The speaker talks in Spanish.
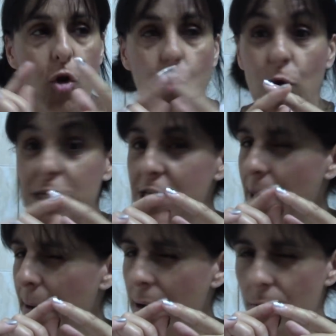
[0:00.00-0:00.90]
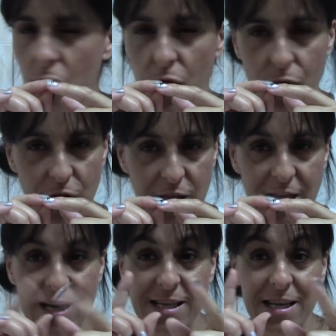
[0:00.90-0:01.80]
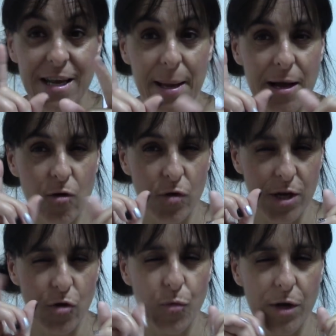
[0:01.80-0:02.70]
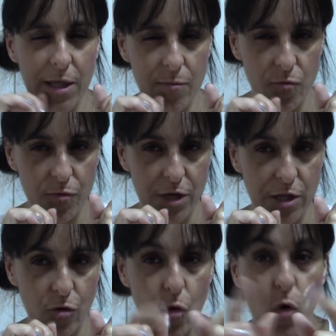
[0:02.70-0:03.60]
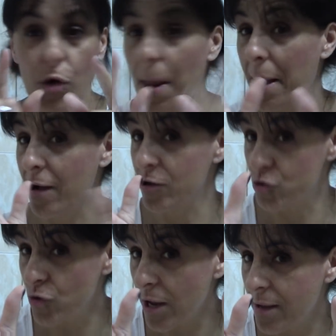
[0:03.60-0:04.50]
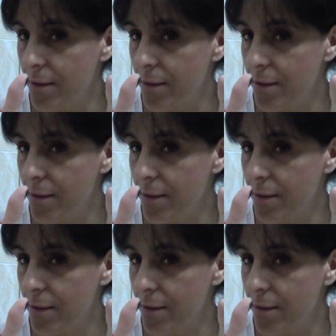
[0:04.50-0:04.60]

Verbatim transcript: Luego unas en naranjas muy bonitas, que esa naranja con negro puede quedar muy bonito, o naranja sola.